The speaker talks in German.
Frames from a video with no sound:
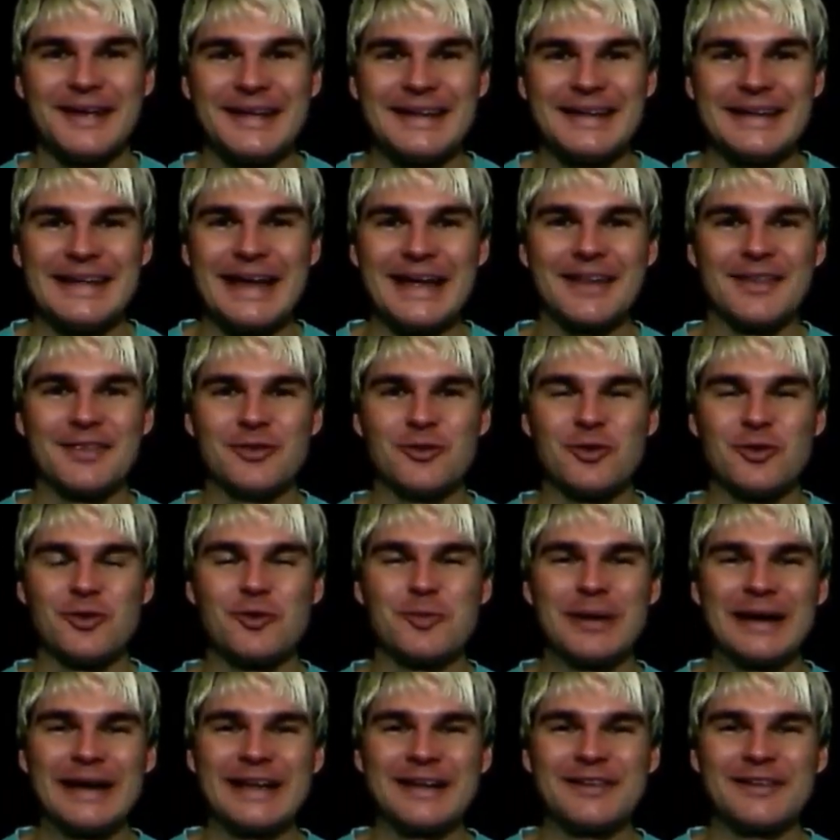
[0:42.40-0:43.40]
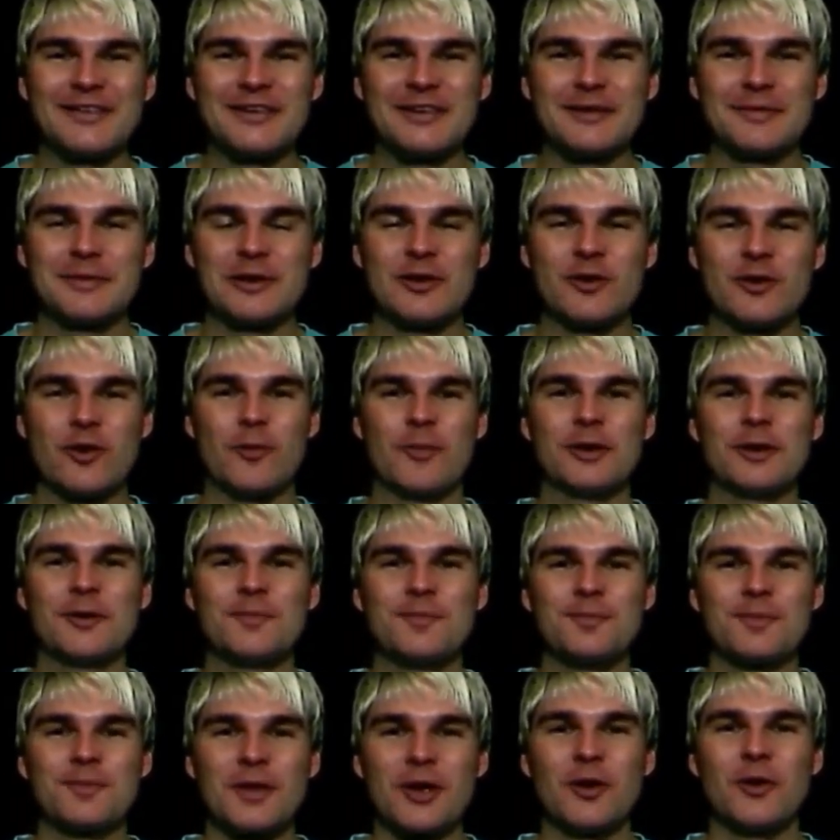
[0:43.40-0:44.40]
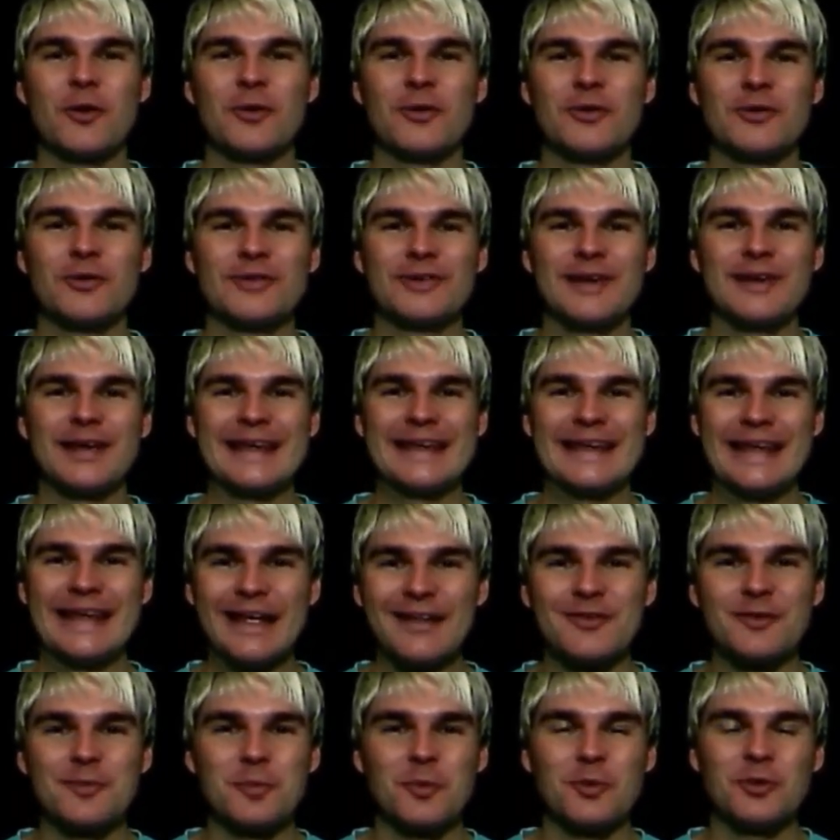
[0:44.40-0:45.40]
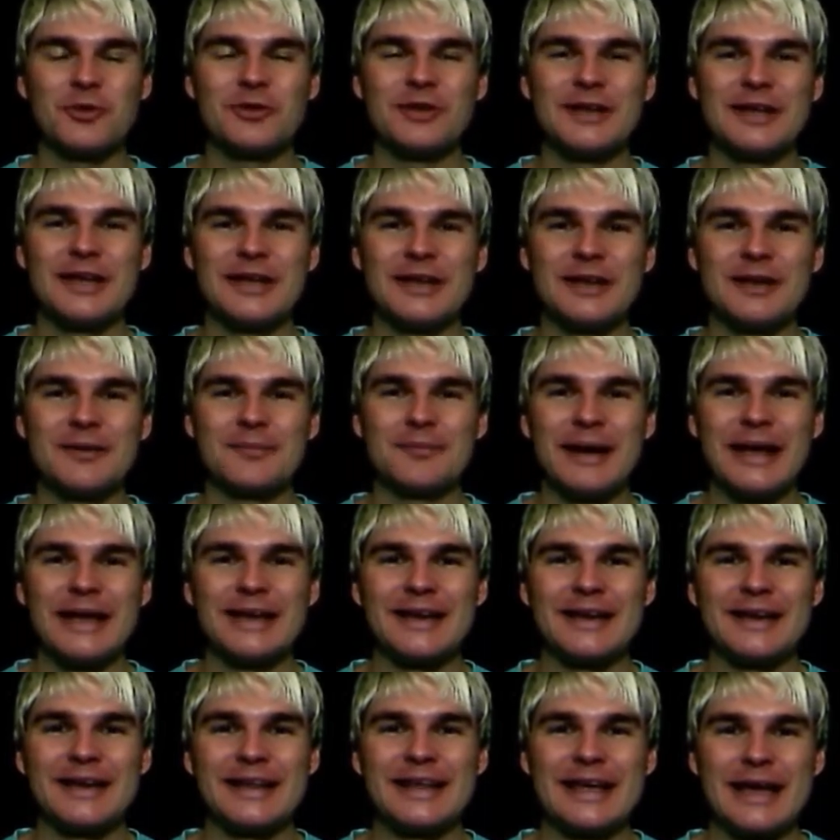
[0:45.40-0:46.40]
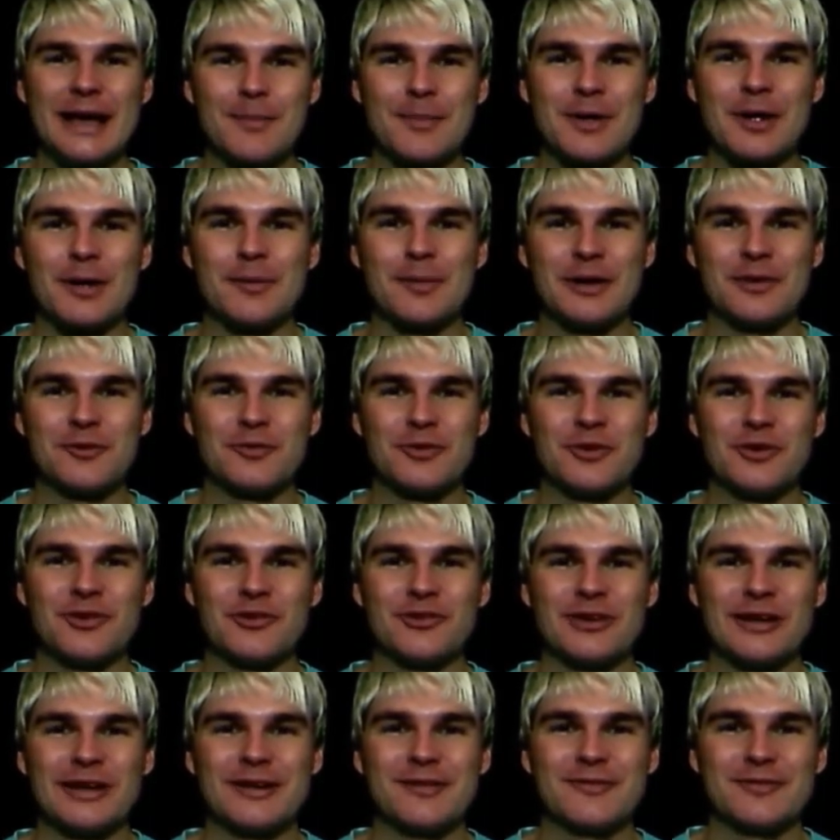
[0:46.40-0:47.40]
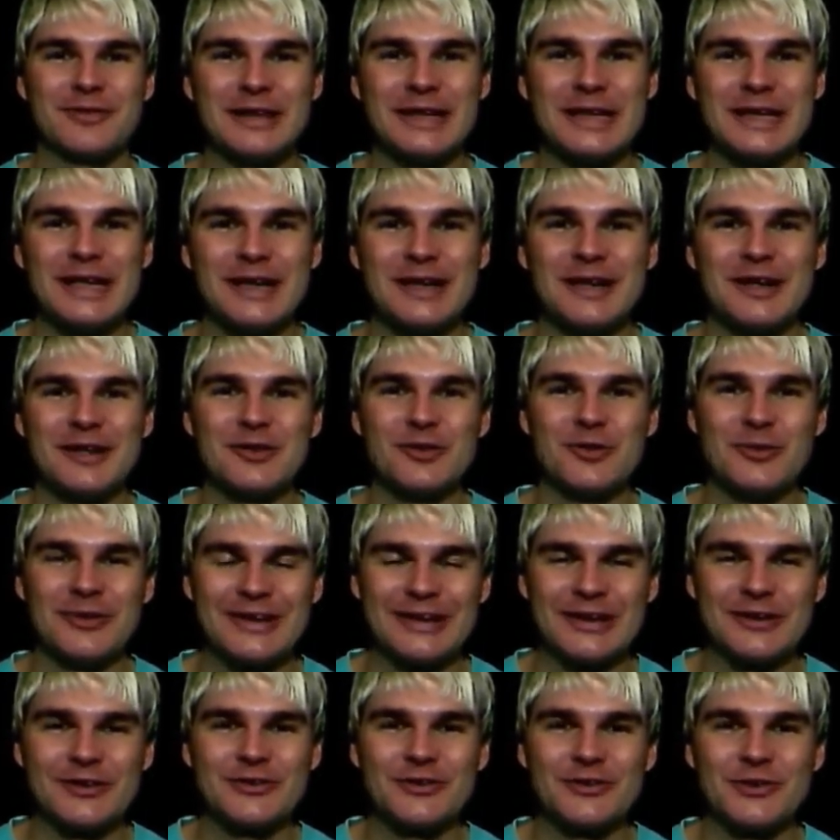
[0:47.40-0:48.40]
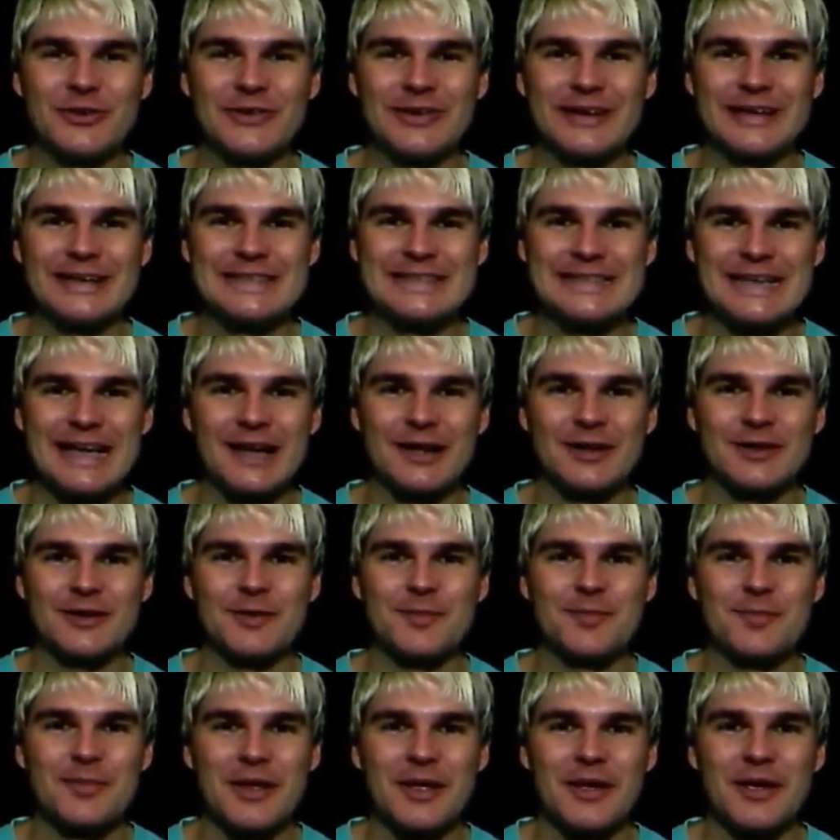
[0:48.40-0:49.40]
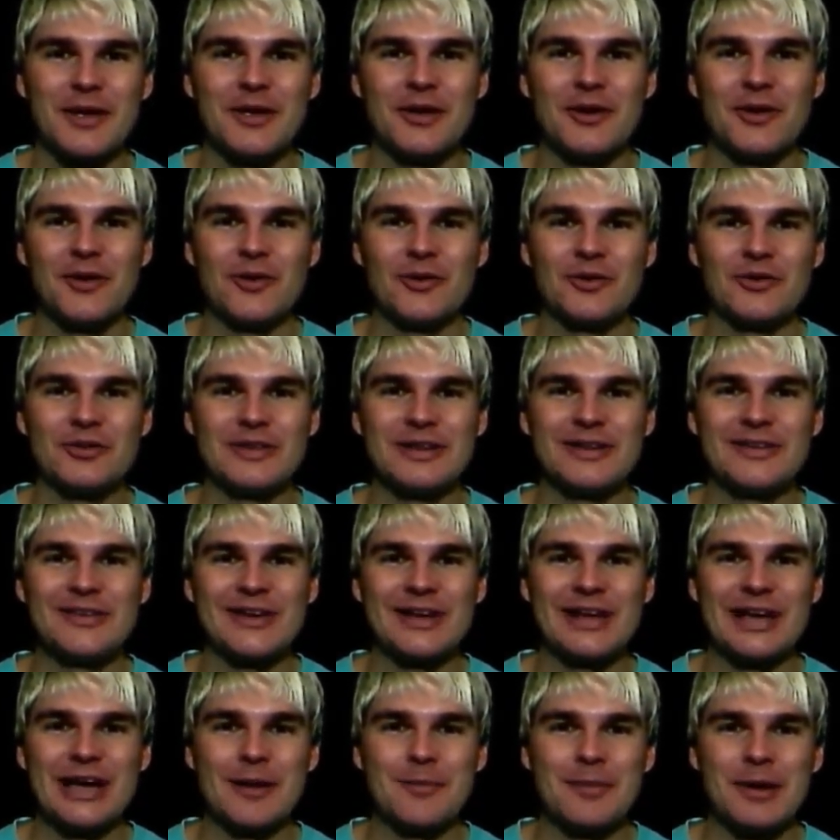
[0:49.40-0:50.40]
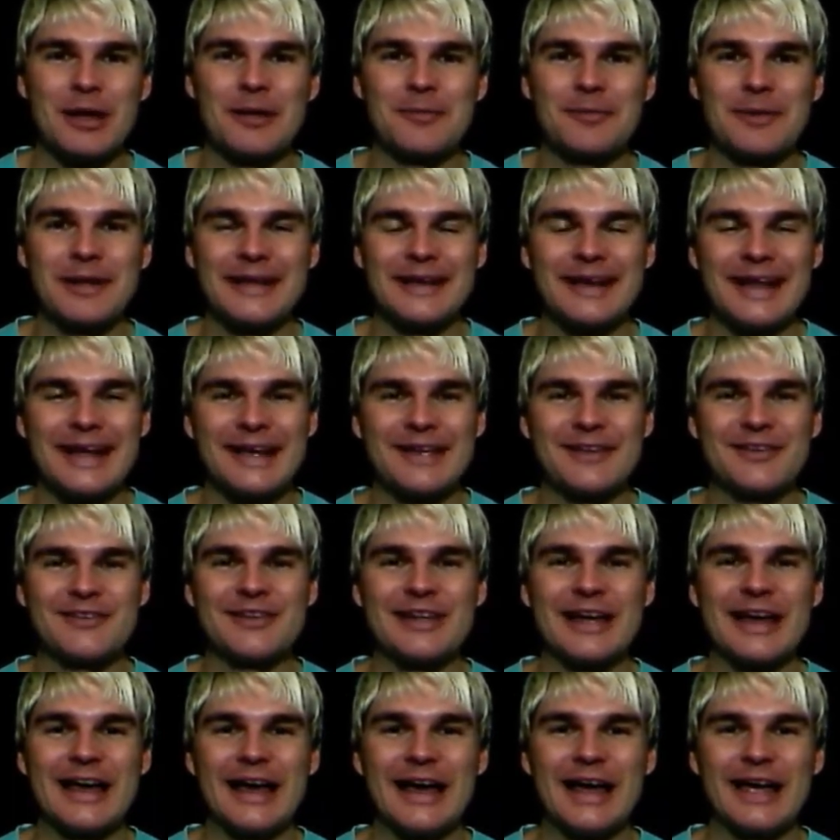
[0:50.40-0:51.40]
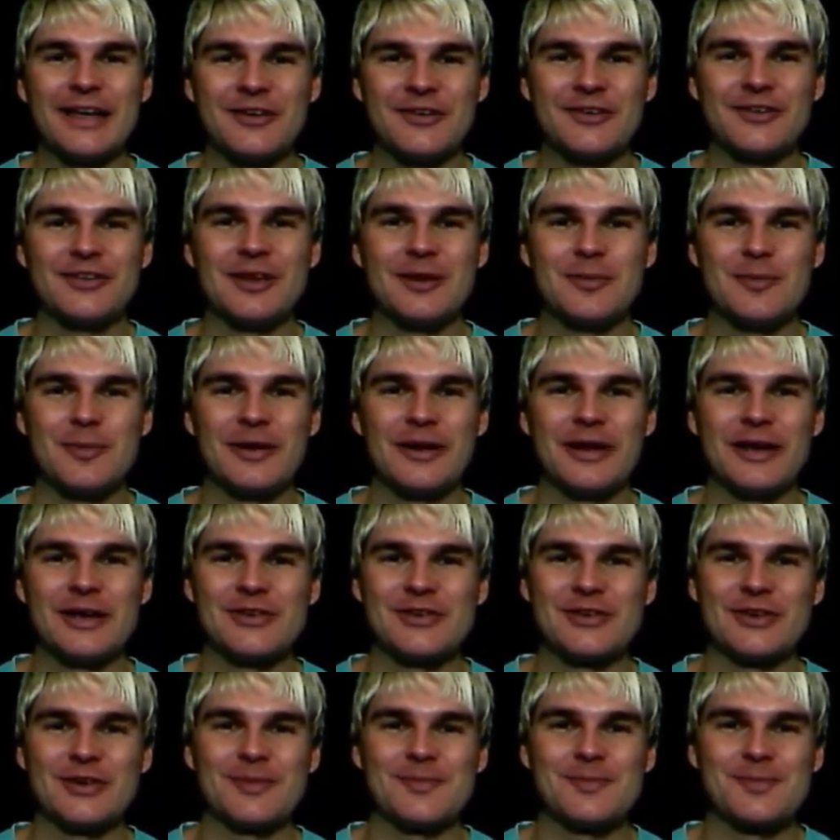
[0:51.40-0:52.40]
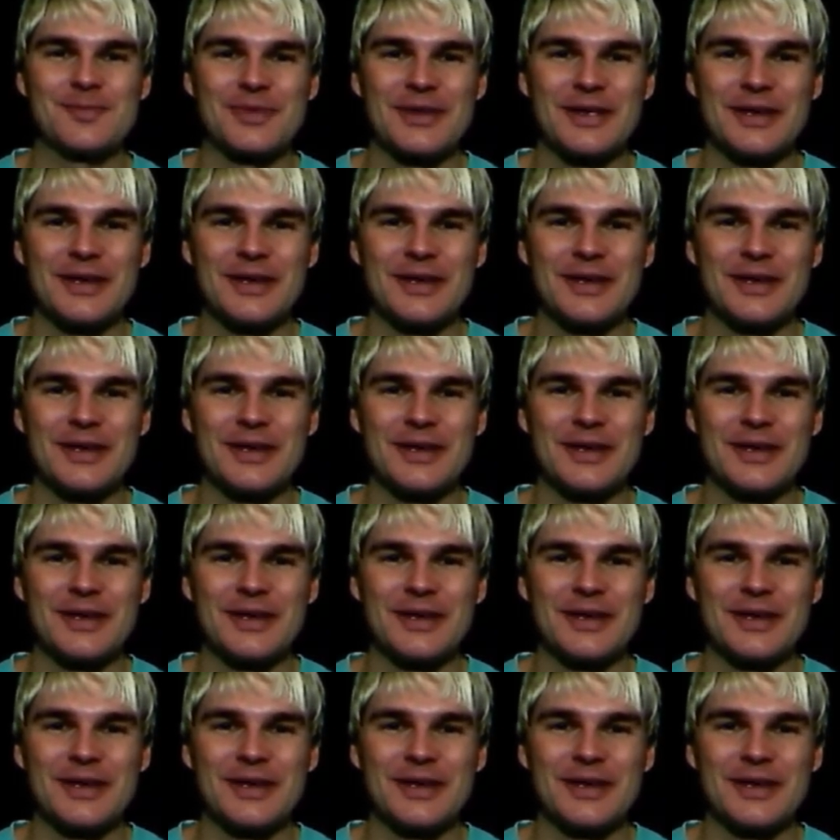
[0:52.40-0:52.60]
Ja, nochmal herzlich willkommen und jetzt möchte ich Ihnen meinen Kameramann vorstellen, wie zuerst schon gesagt. Und dieser Kameramann heißt Eye Stabilizer.